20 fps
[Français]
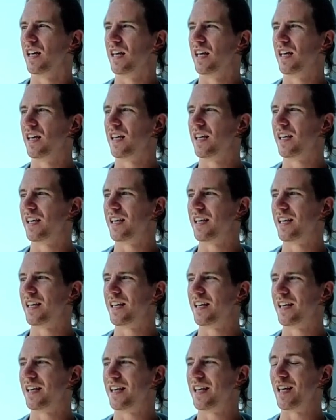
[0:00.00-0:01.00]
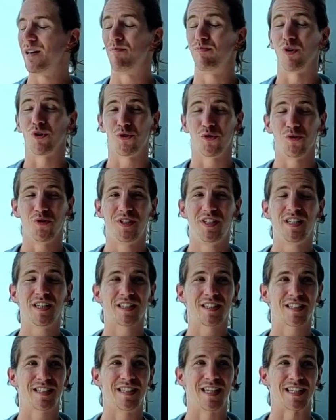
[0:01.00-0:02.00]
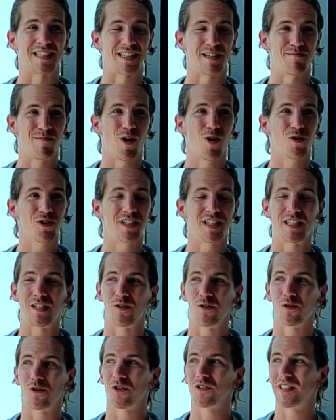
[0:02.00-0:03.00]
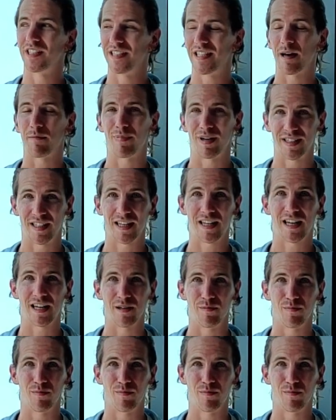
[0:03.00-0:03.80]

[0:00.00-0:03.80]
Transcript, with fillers: Et, pour te dire, ce qui est assez marrant, c'est que quand tu étais à Pattaya à